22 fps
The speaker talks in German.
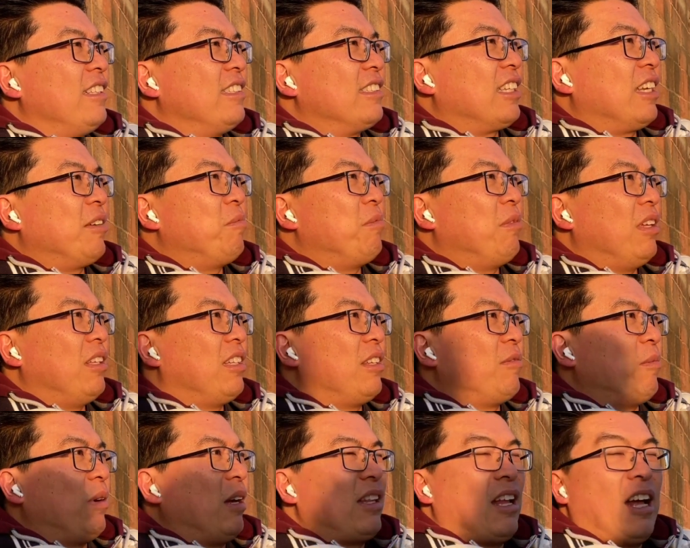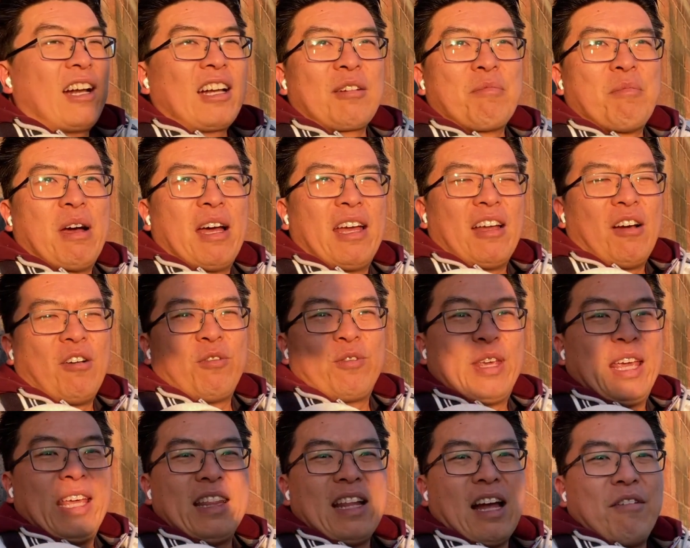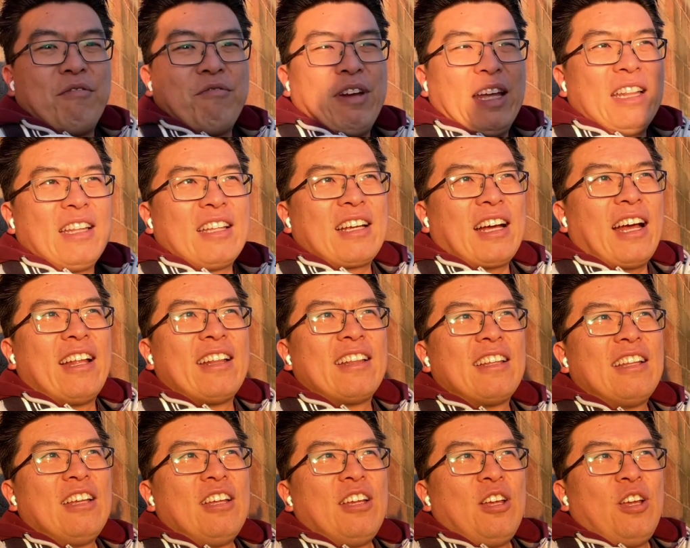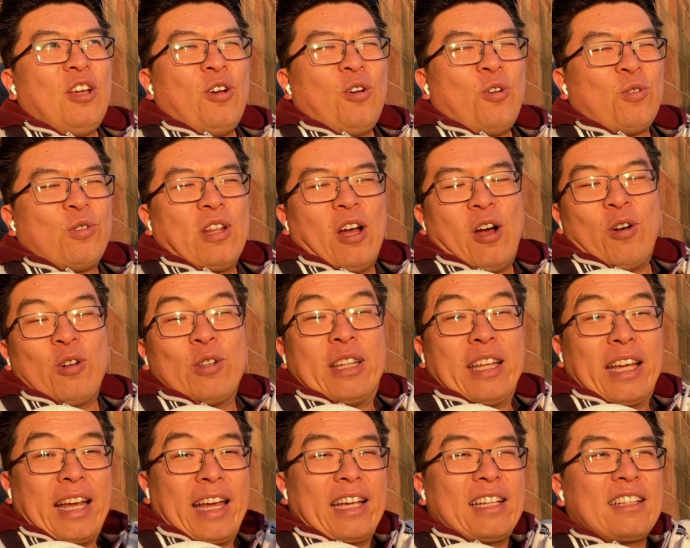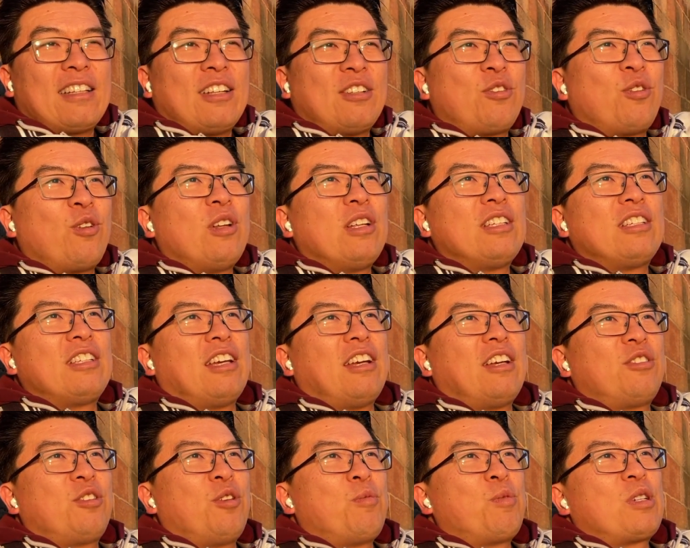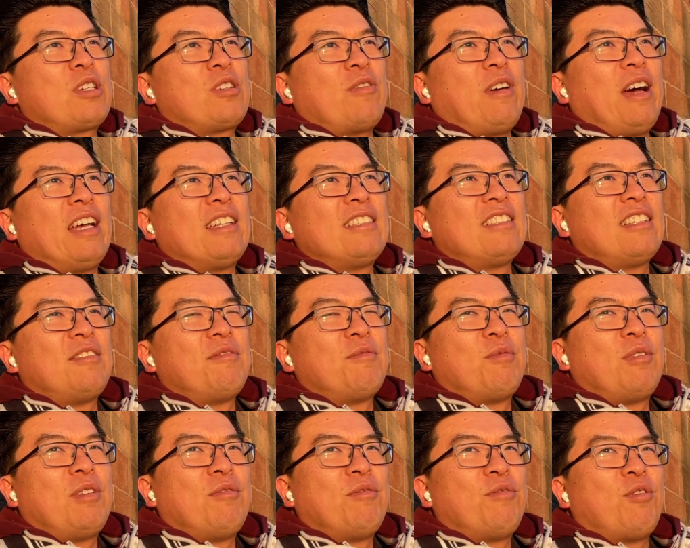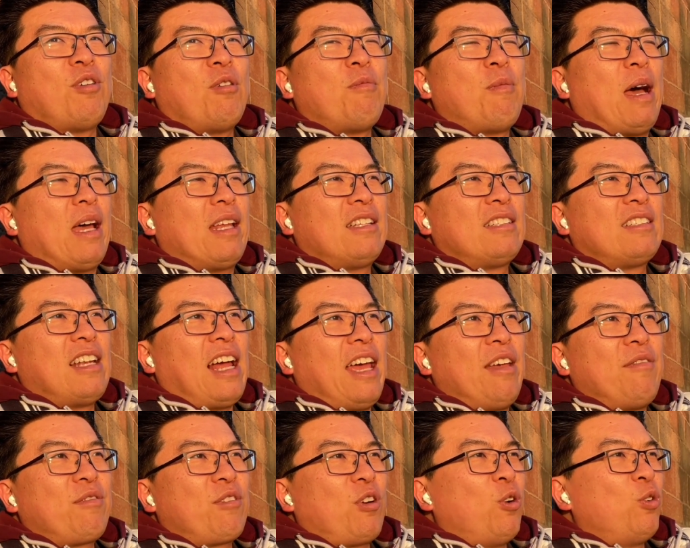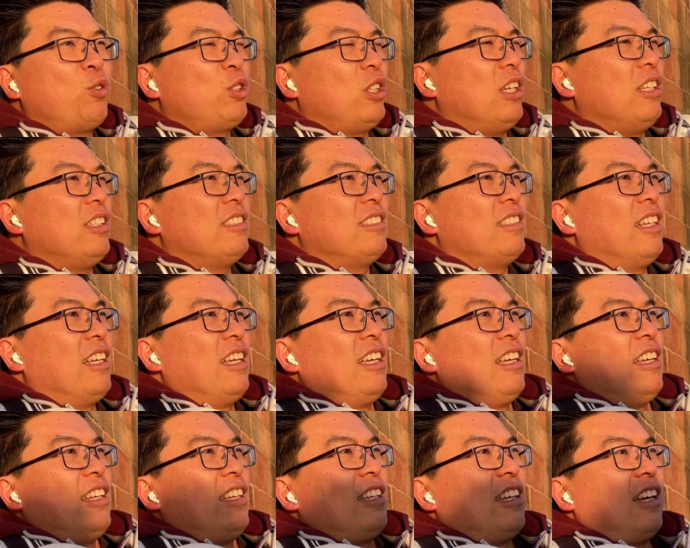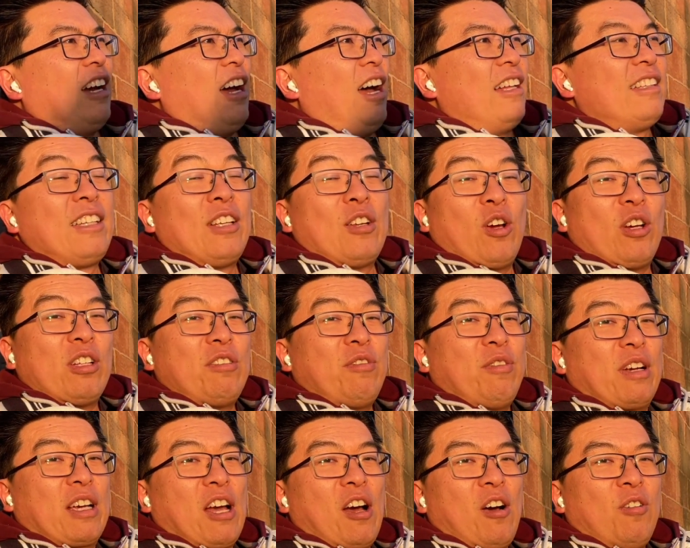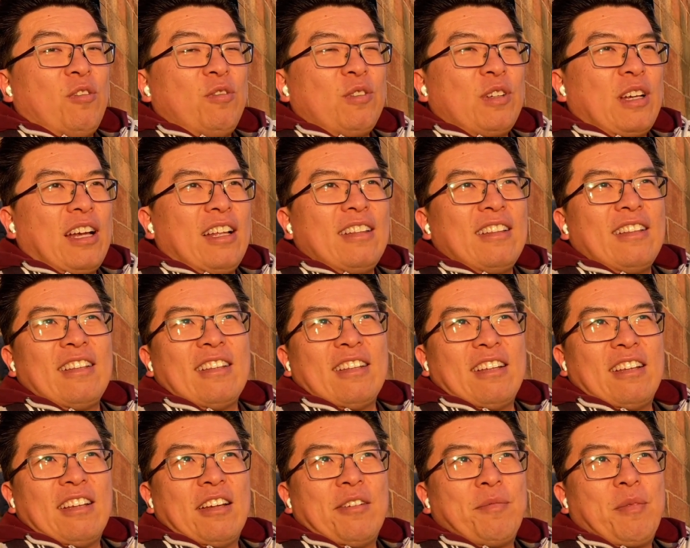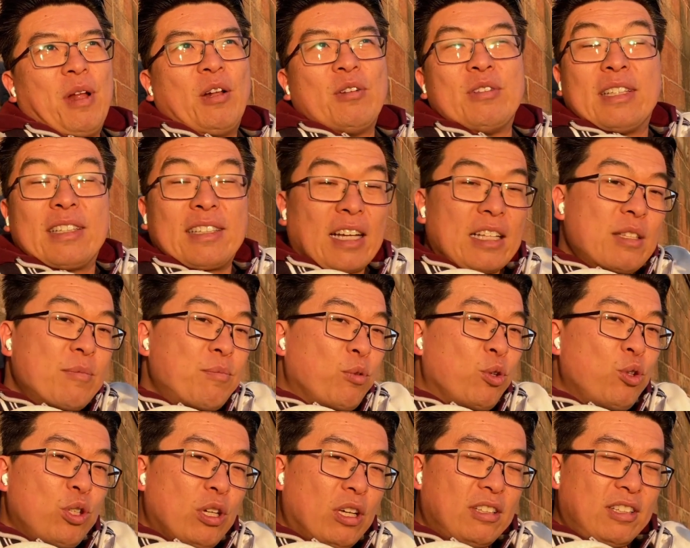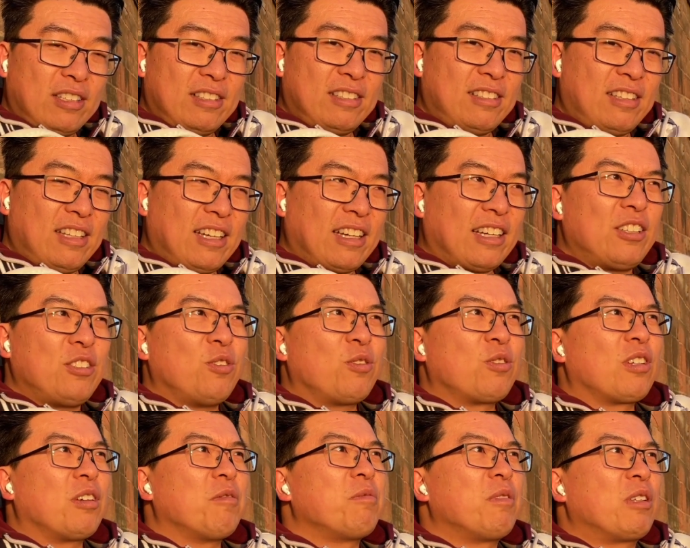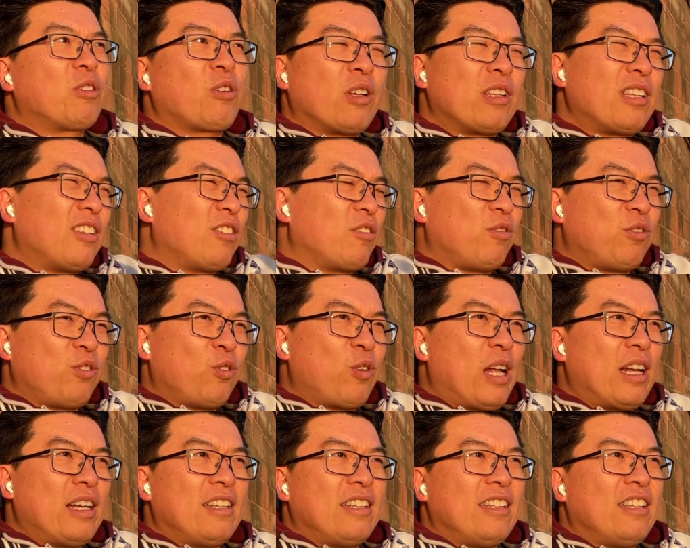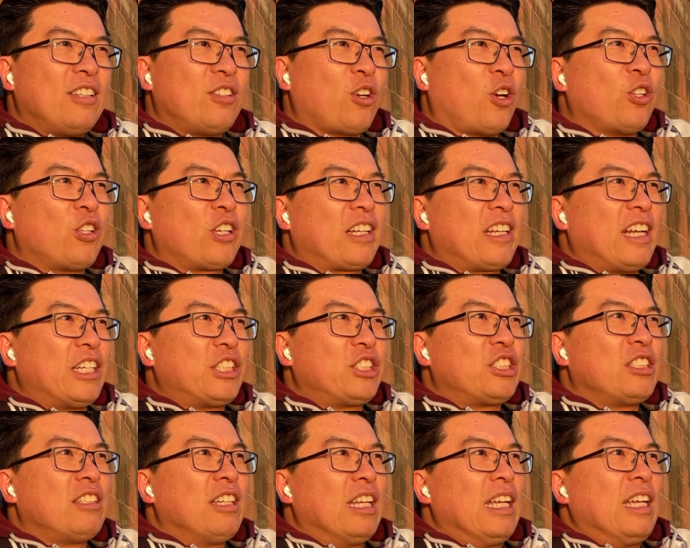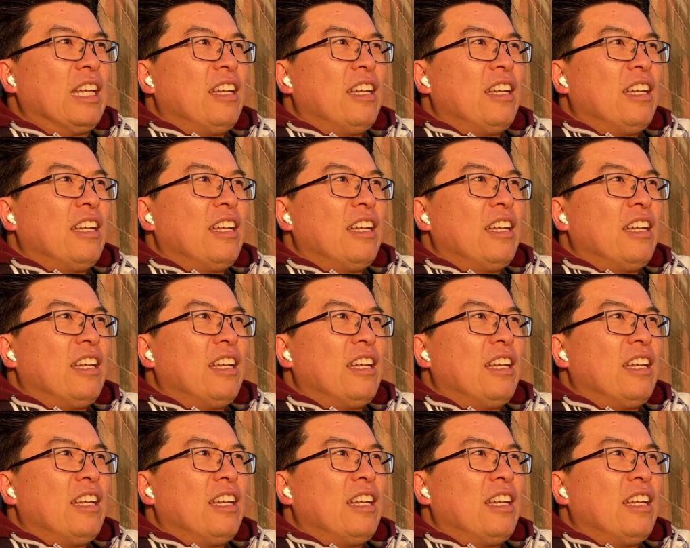es gibt, äh, die man allgemein auf jeden anwenden kann und auch direkt natürlich äh, typischerweise in, in, Form eines Live-Coachings ja, an die Leute verkaufen kann. Ähm, also die ganzen Bücher, die es in die Richtung gibt, die können ja sowieso alle in die Tonne klatschen.